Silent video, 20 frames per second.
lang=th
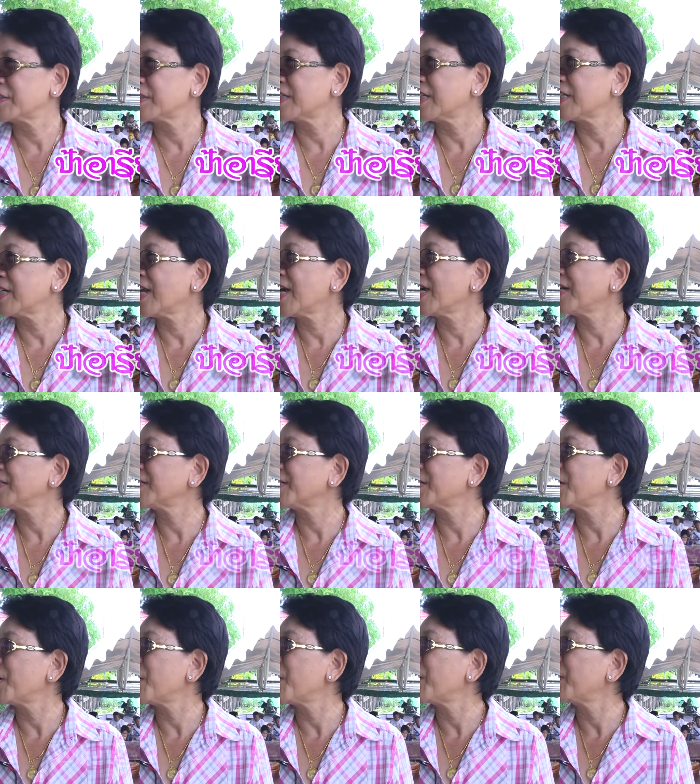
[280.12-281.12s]
จะนั่ง
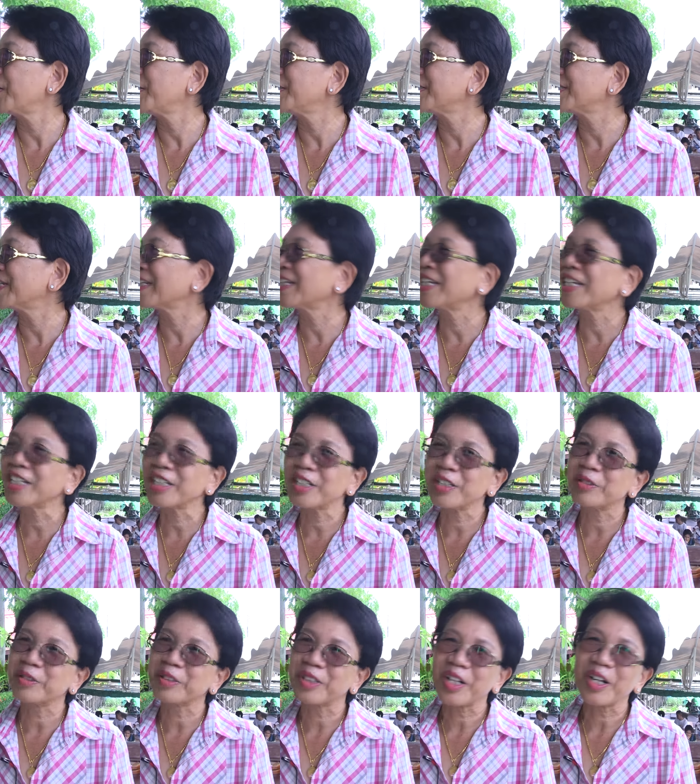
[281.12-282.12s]
จะนอนจะคิด
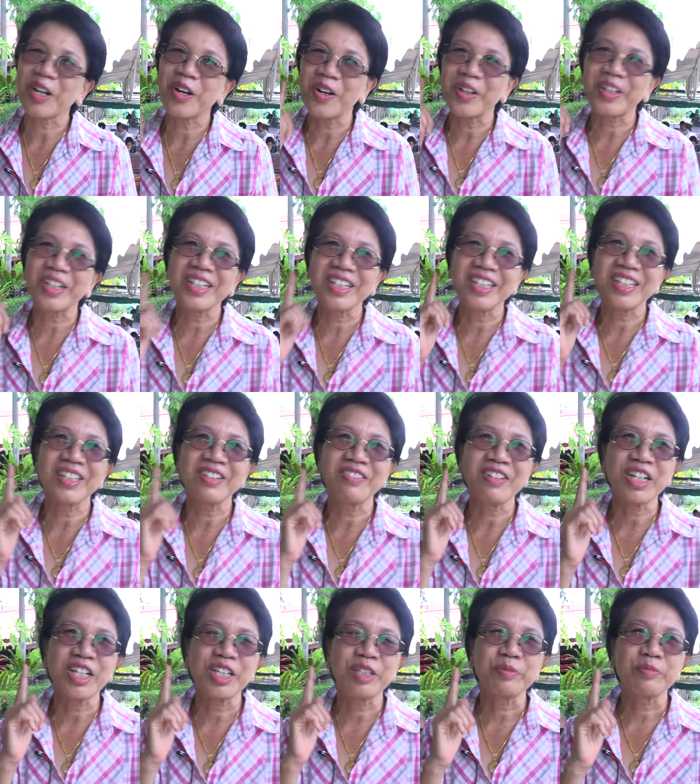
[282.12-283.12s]
อยู่ตลอดเลย
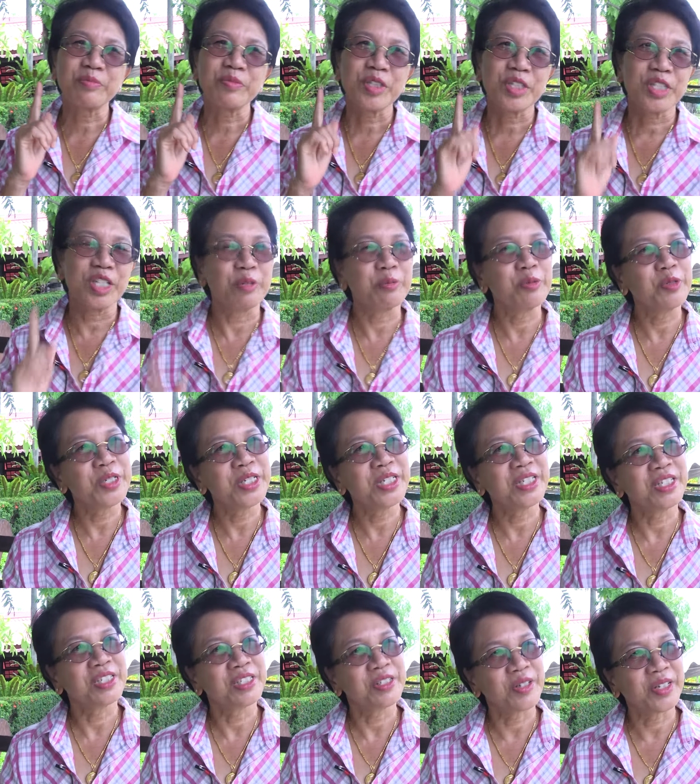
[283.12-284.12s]
ว่า เดี๋ยวพรุ่งนี้
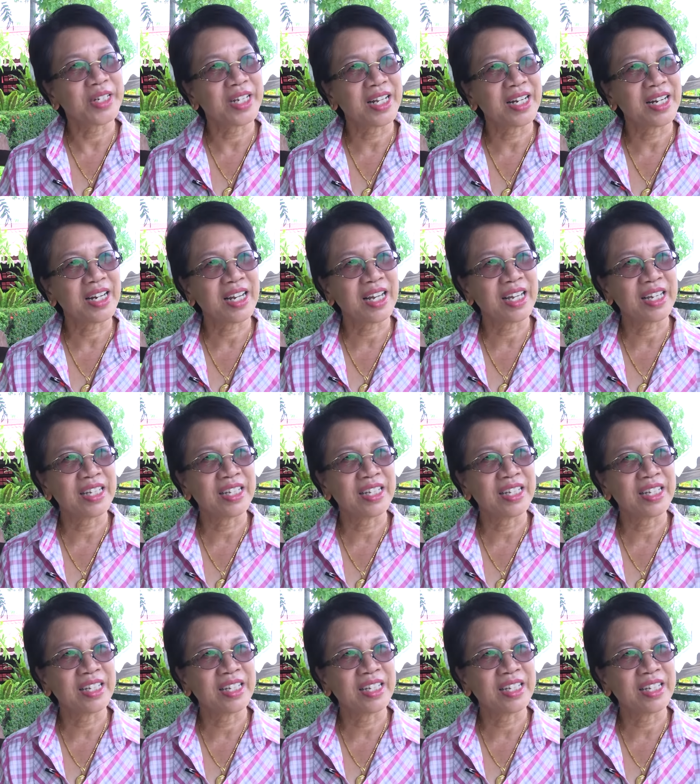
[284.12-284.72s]
จะสอนอะไร